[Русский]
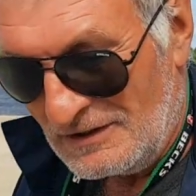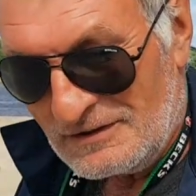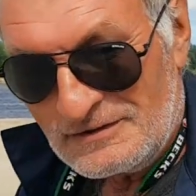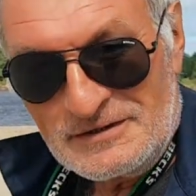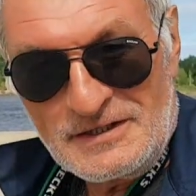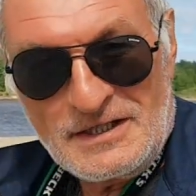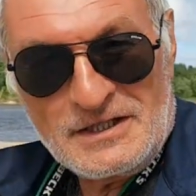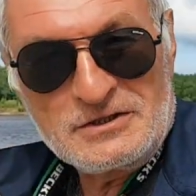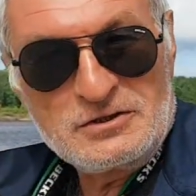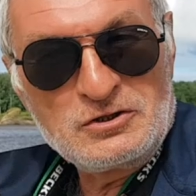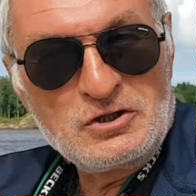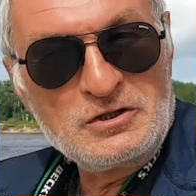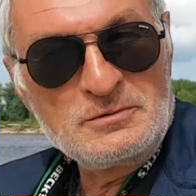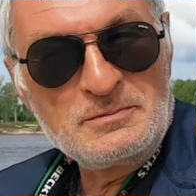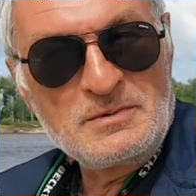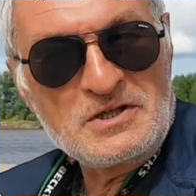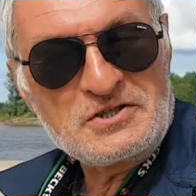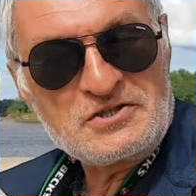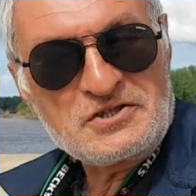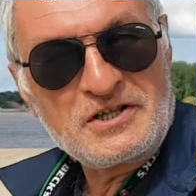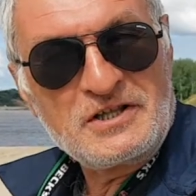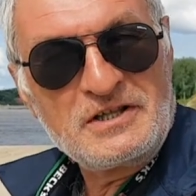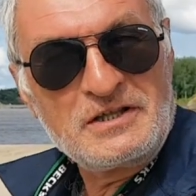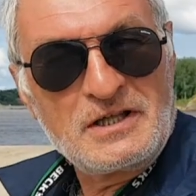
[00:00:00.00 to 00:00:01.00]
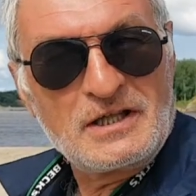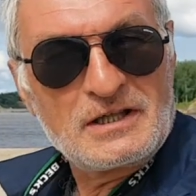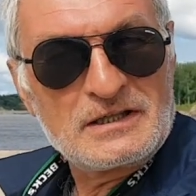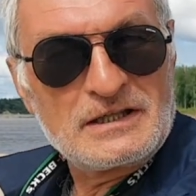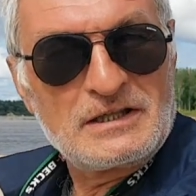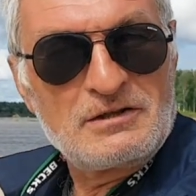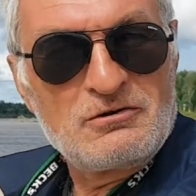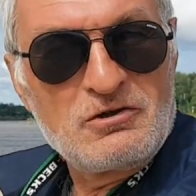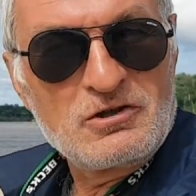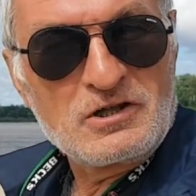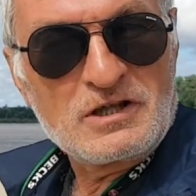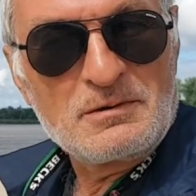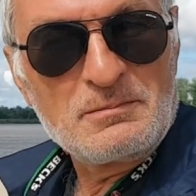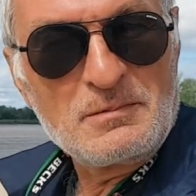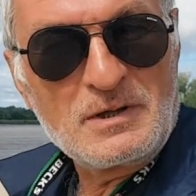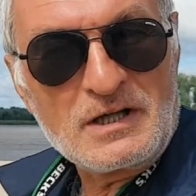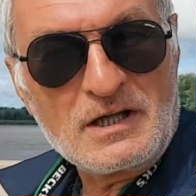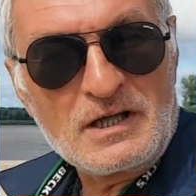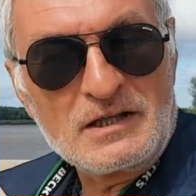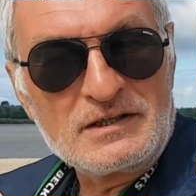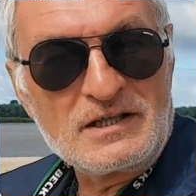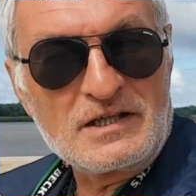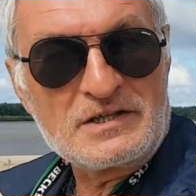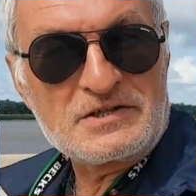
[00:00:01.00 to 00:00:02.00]
Ни одной мошки, ни одного
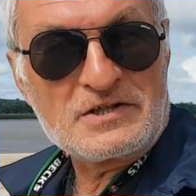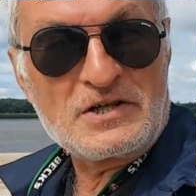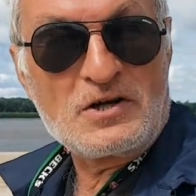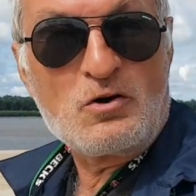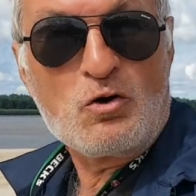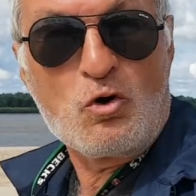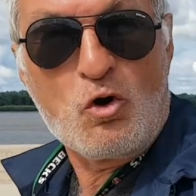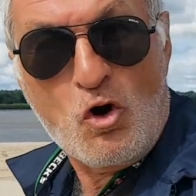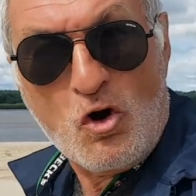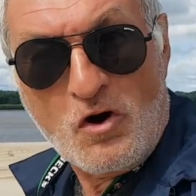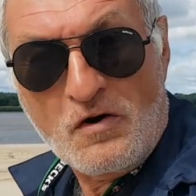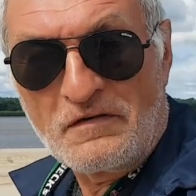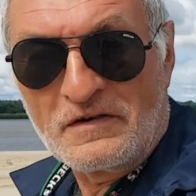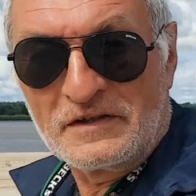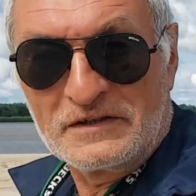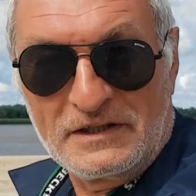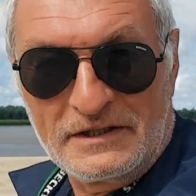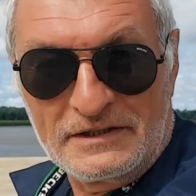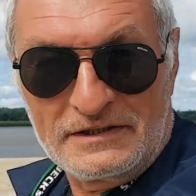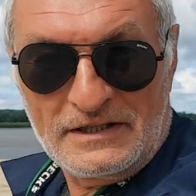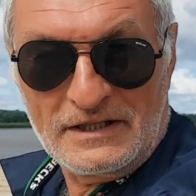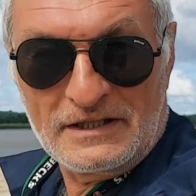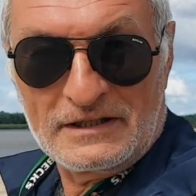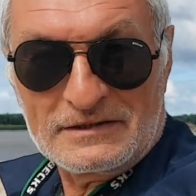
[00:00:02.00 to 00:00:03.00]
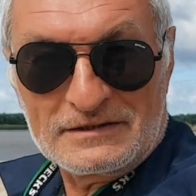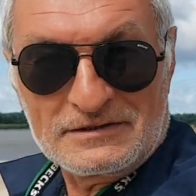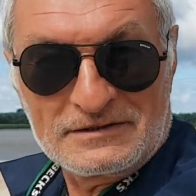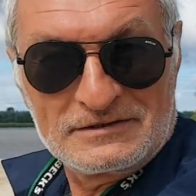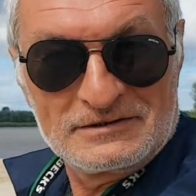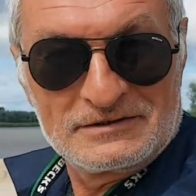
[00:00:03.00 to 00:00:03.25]
комара, даже овода нет.